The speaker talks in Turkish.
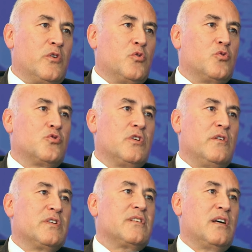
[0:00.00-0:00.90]
yok. Rusya
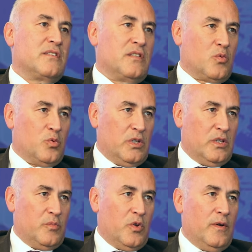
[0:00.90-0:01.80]
hava sahası da
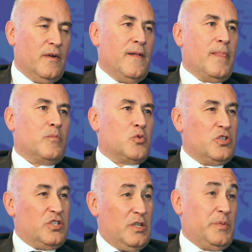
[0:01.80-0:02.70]
kullanılmıyor. Burada
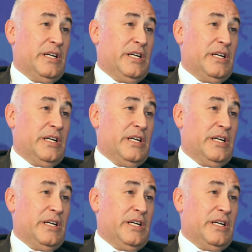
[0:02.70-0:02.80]
ciddi bir